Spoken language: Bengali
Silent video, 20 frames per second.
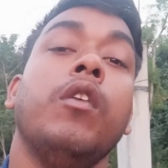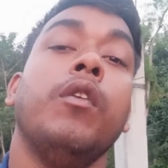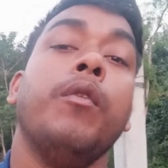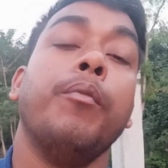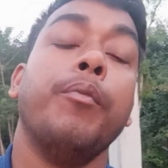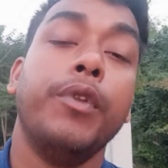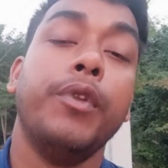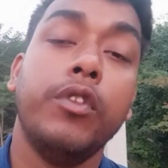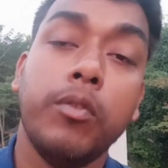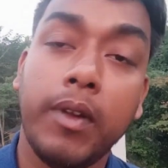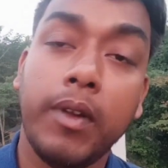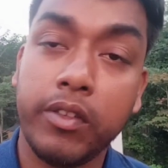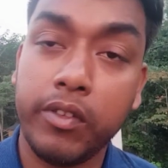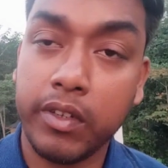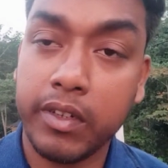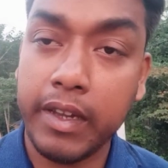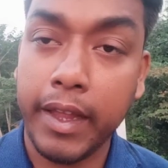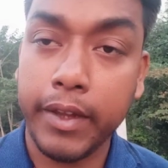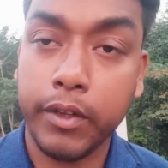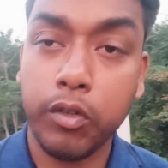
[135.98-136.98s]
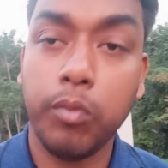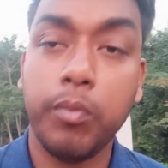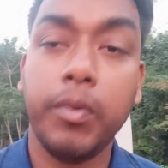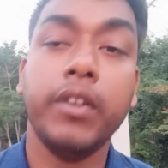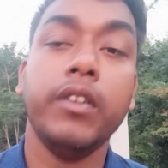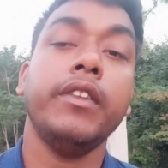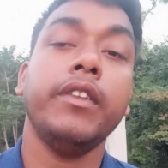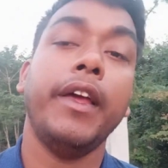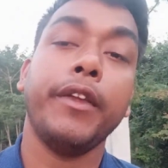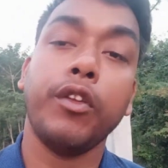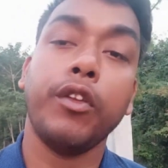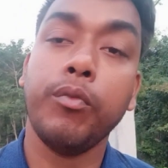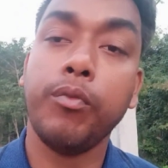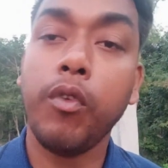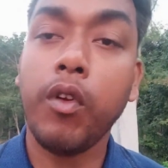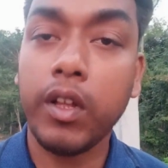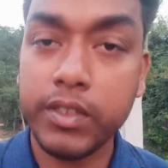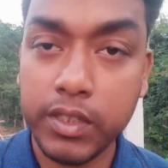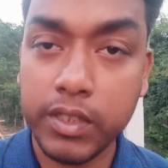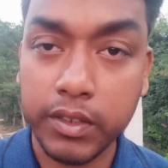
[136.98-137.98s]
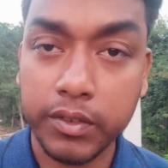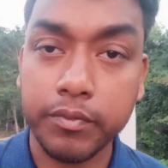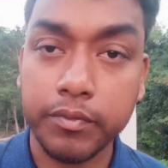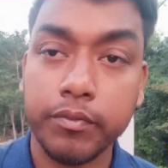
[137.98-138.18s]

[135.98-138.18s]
ভিডিওতে ভালো থাকে লাইক করবেন থ্যাংক ইউ ফর ওয়াচিং